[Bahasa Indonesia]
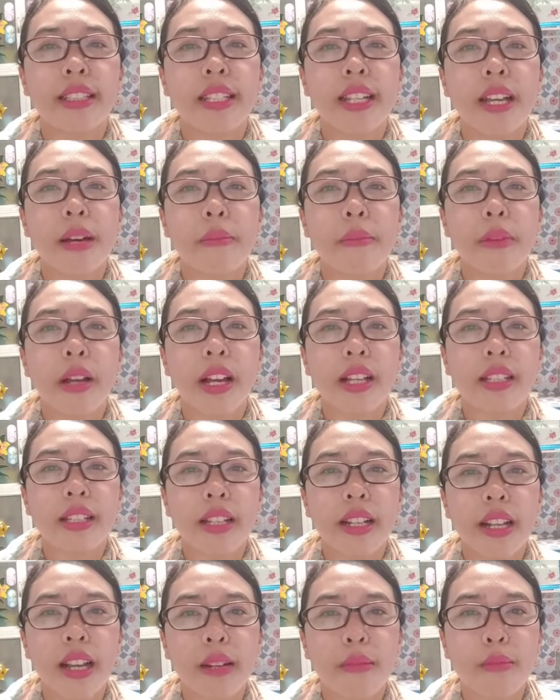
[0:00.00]
tidak
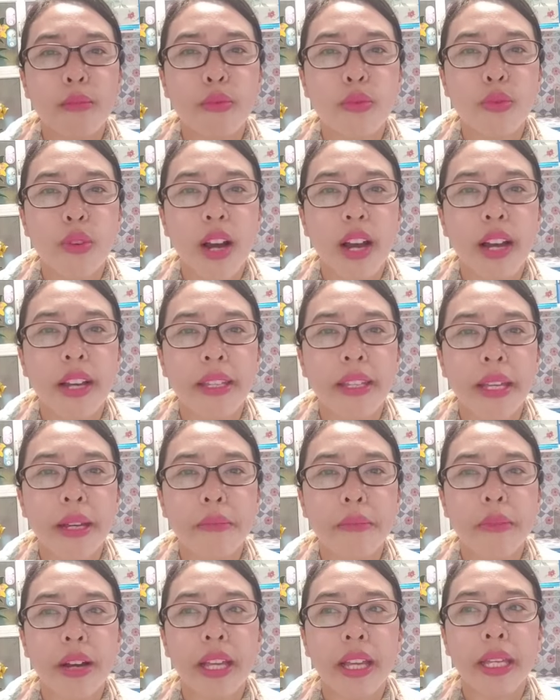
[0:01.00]
menghasilkan buah
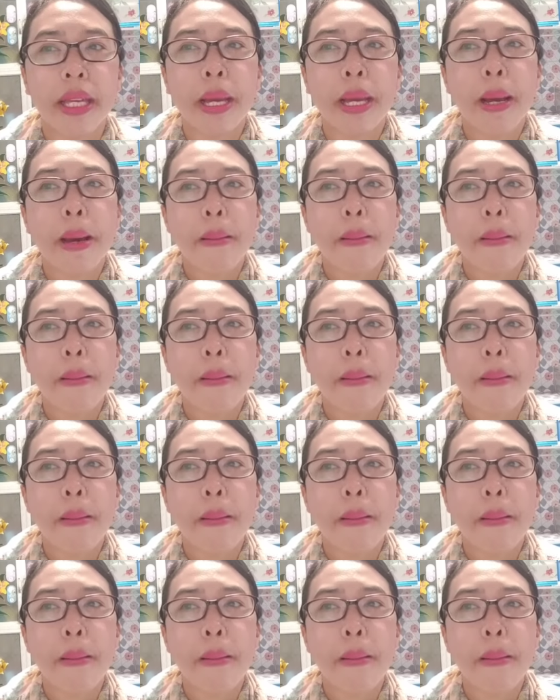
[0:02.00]
yang baik